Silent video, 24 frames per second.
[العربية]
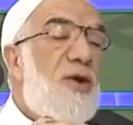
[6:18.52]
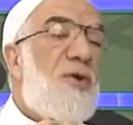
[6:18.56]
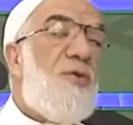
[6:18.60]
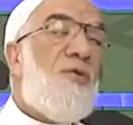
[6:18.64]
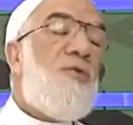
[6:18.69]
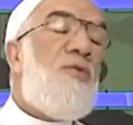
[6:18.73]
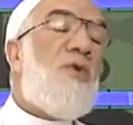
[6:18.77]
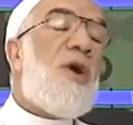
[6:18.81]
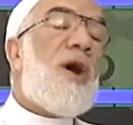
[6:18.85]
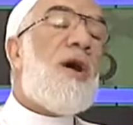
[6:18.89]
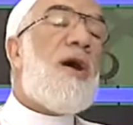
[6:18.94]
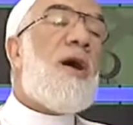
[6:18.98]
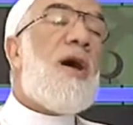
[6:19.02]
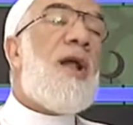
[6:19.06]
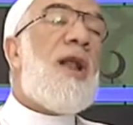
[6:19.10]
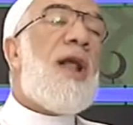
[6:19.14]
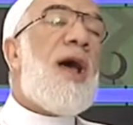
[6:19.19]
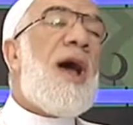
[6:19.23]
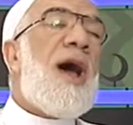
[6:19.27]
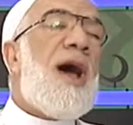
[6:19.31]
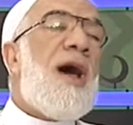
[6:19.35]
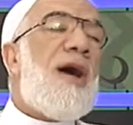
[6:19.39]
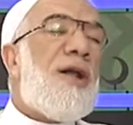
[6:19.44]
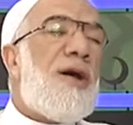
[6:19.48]
وقال
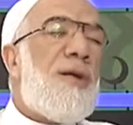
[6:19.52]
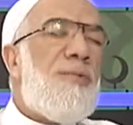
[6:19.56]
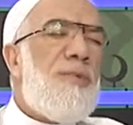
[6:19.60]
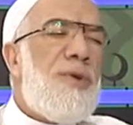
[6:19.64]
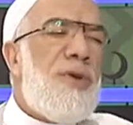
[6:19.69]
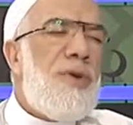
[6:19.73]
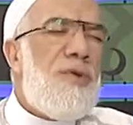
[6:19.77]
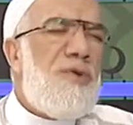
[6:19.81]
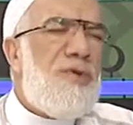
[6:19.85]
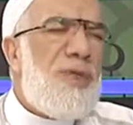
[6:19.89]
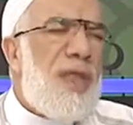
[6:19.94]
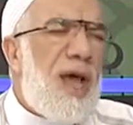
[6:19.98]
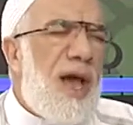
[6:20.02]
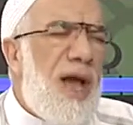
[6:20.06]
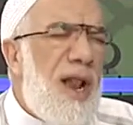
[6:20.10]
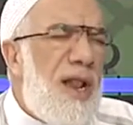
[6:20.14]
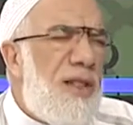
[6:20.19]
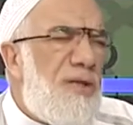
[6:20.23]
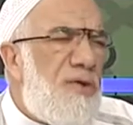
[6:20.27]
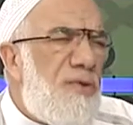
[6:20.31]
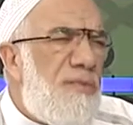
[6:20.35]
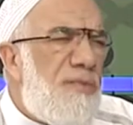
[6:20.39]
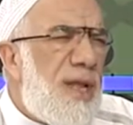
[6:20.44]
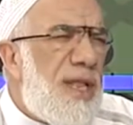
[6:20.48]
اعرابي
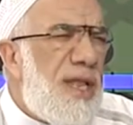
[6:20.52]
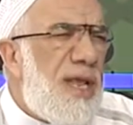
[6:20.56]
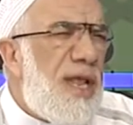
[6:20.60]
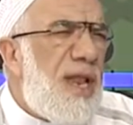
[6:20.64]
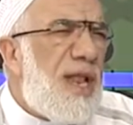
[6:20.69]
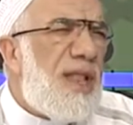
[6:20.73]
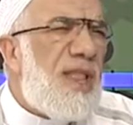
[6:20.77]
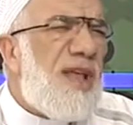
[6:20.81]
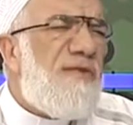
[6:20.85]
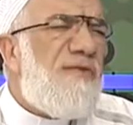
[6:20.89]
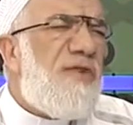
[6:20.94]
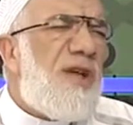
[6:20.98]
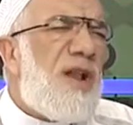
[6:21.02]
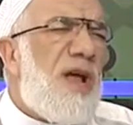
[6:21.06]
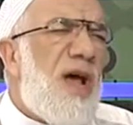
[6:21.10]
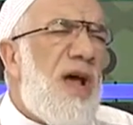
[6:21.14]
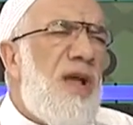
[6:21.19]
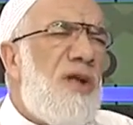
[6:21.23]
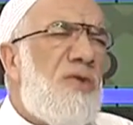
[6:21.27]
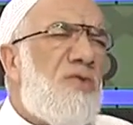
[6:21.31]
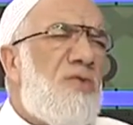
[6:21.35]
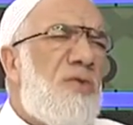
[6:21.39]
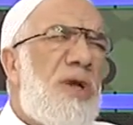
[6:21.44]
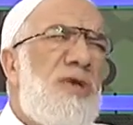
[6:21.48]
دخلت المدينه
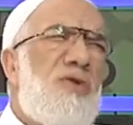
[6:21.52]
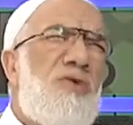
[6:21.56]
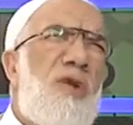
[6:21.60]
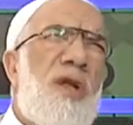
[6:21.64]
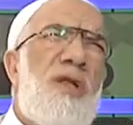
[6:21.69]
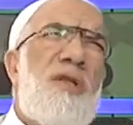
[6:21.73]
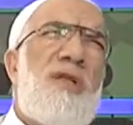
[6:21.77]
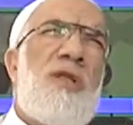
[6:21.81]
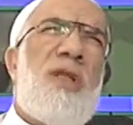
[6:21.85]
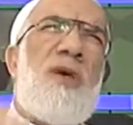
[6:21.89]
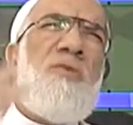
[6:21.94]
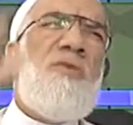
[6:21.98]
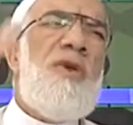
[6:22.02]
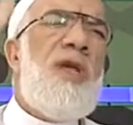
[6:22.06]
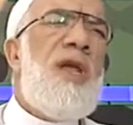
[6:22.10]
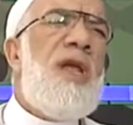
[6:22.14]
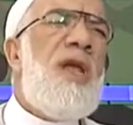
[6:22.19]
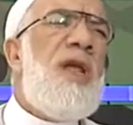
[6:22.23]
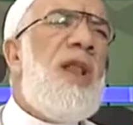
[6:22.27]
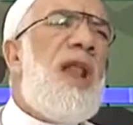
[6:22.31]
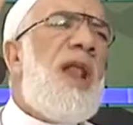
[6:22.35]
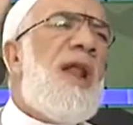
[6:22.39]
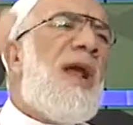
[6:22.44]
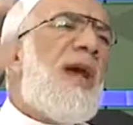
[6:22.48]
فرايت رجلا
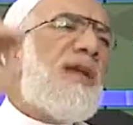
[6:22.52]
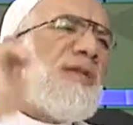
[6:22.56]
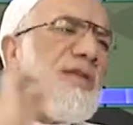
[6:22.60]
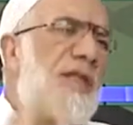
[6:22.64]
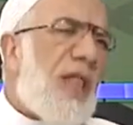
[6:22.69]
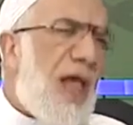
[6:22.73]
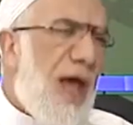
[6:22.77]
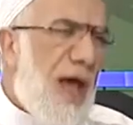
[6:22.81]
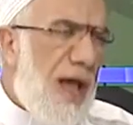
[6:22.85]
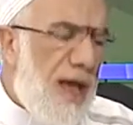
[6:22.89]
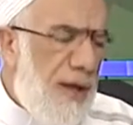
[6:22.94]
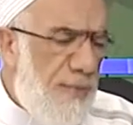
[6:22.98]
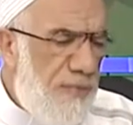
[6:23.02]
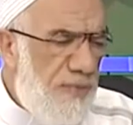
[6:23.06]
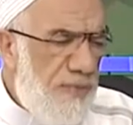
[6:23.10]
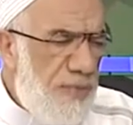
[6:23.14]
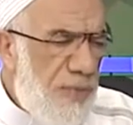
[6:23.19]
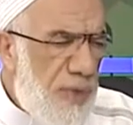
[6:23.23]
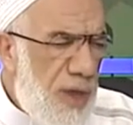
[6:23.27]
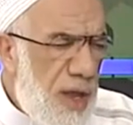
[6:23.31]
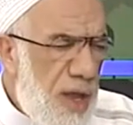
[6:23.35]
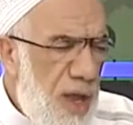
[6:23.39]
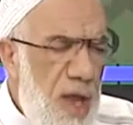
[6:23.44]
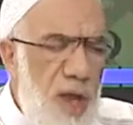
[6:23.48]
طويلا اصلع
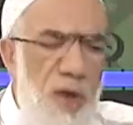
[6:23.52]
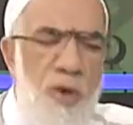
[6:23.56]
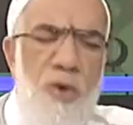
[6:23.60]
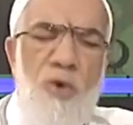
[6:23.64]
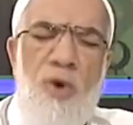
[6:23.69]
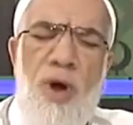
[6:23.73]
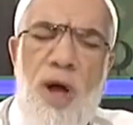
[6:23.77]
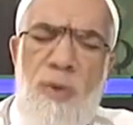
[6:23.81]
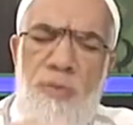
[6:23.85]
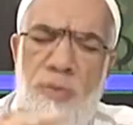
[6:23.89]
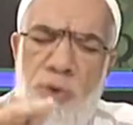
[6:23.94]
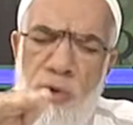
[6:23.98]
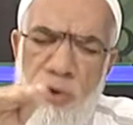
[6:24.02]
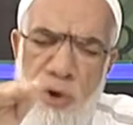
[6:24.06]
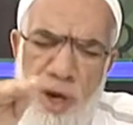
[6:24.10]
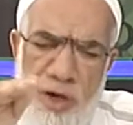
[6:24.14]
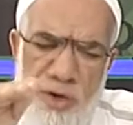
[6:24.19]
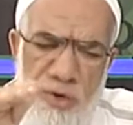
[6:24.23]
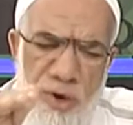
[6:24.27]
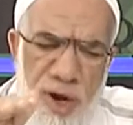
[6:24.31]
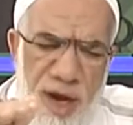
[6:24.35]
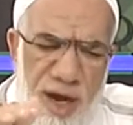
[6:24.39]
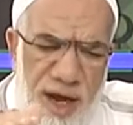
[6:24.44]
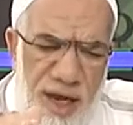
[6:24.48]
يقبل
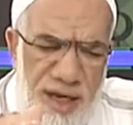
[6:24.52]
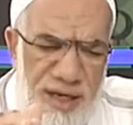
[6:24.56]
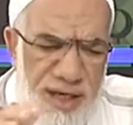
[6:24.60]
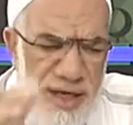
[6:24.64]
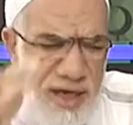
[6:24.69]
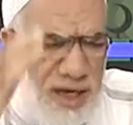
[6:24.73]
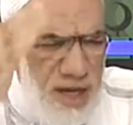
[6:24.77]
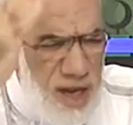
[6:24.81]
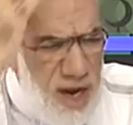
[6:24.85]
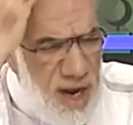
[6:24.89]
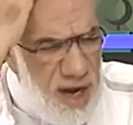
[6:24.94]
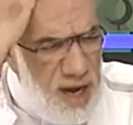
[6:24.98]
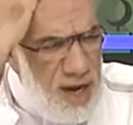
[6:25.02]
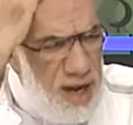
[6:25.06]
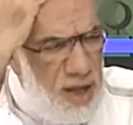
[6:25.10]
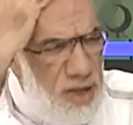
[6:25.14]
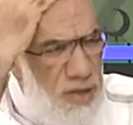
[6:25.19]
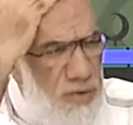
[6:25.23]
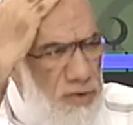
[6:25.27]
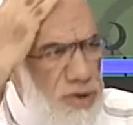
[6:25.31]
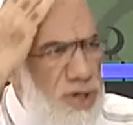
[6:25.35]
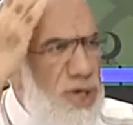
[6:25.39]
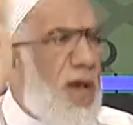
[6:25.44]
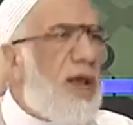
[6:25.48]
رجلا قصيرا
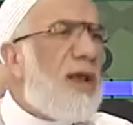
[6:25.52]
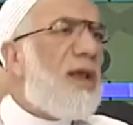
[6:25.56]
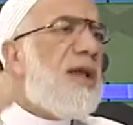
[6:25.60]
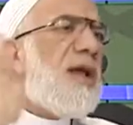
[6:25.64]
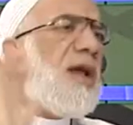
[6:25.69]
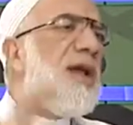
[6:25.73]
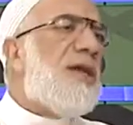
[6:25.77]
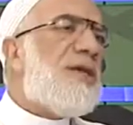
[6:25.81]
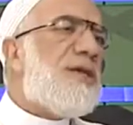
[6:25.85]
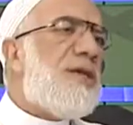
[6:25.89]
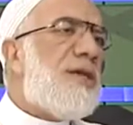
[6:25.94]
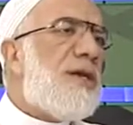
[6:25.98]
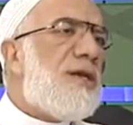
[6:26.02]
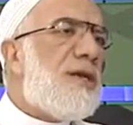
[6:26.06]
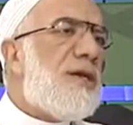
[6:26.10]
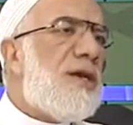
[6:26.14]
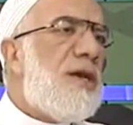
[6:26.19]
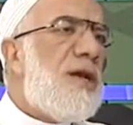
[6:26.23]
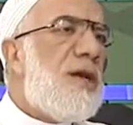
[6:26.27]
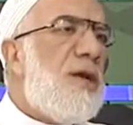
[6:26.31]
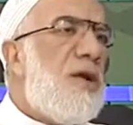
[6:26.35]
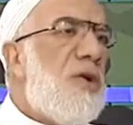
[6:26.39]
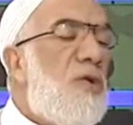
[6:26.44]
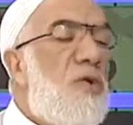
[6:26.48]
ذو شعر غزير
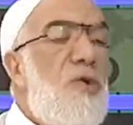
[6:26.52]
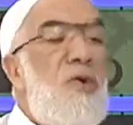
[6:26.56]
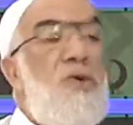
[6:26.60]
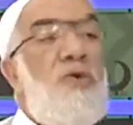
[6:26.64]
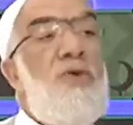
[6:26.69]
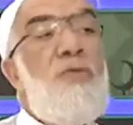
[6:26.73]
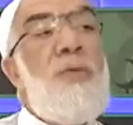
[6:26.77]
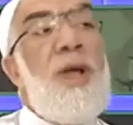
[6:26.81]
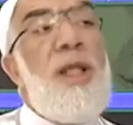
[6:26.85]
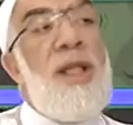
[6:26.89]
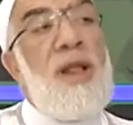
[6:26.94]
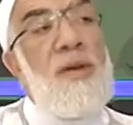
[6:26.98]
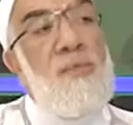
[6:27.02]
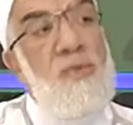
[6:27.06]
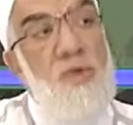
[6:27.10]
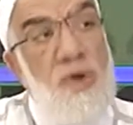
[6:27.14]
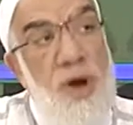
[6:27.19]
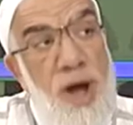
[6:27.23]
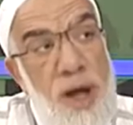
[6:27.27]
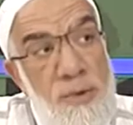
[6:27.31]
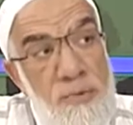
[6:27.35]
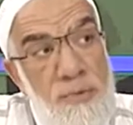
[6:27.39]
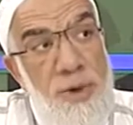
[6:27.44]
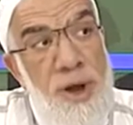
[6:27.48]
قلت من
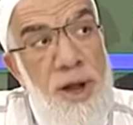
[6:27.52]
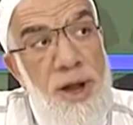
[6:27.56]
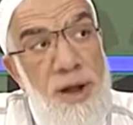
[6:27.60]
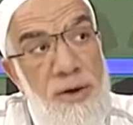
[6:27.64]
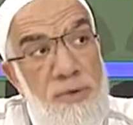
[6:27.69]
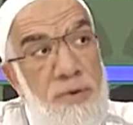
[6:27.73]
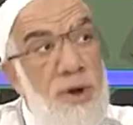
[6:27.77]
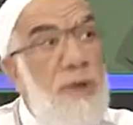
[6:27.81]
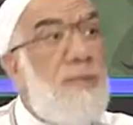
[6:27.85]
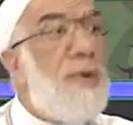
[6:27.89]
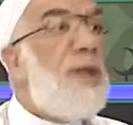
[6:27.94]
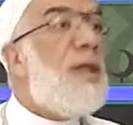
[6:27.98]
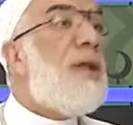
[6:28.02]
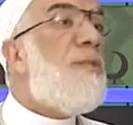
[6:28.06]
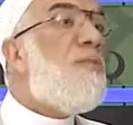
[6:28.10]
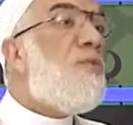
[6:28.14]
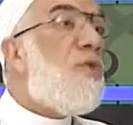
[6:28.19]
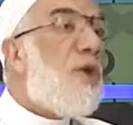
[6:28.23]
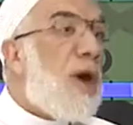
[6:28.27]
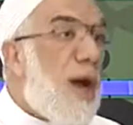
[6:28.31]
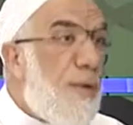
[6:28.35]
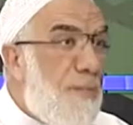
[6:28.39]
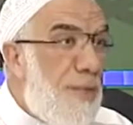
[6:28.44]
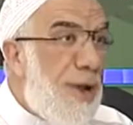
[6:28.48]
المقبل ومن
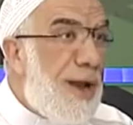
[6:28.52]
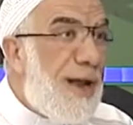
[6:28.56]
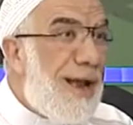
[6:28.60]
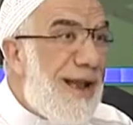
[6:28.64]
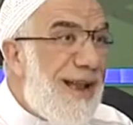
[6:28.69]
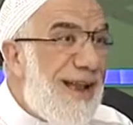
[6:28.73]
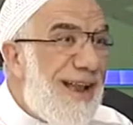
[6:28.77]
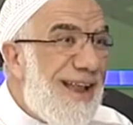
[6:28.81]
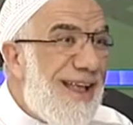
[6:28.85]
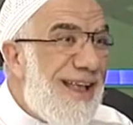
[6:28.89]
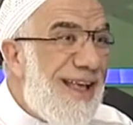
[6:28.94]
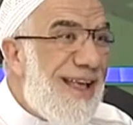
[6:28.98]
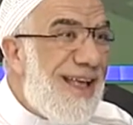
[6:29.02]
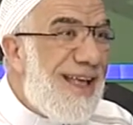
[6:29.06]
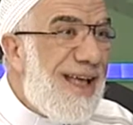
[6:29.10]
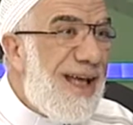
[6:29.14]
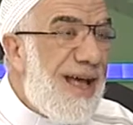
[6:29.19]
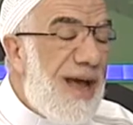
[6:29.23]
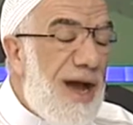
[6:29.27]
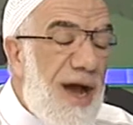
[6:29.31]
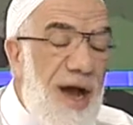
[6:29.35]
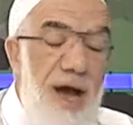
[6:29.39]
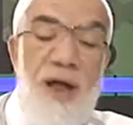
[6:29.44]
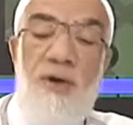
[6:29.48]
المقبل
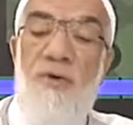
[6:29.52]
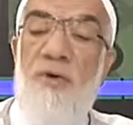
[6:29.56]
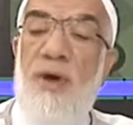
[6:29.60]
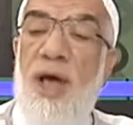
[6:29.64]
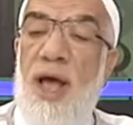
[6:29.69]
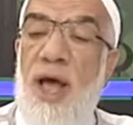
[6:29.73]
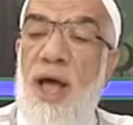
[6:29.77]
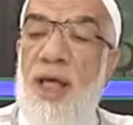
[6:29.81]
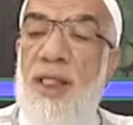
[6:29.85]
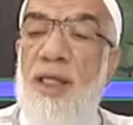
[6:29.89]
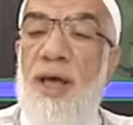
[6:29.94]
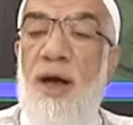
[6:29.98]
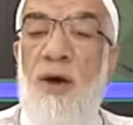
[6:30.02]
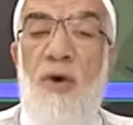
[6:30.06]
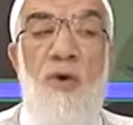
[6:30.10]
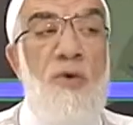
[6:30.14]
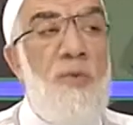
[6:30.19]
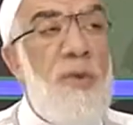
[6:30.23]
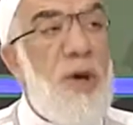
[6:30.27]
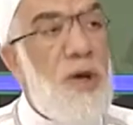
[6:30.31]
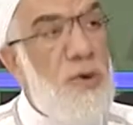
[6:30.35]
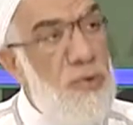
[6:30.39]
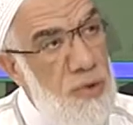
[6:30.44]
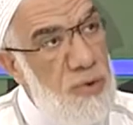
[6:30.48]
قالوا هذا
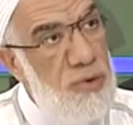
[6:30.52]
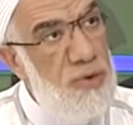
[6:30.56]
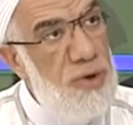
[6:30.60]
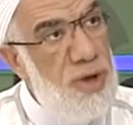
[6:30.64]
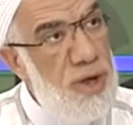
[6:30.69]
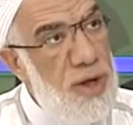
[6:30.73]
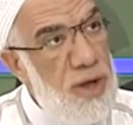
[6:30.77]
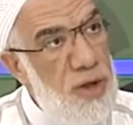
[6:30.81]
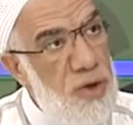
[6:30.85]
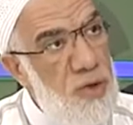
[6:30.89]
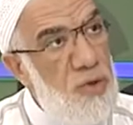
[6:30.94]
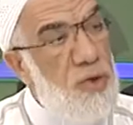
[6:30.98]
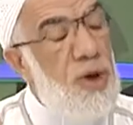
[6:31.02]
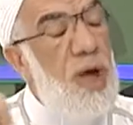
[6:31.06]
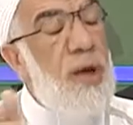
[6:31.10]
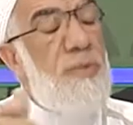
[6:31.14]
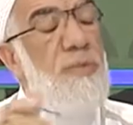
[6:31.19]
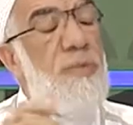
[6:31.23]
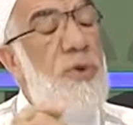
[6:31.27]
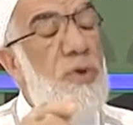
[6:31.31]
عمر يقبل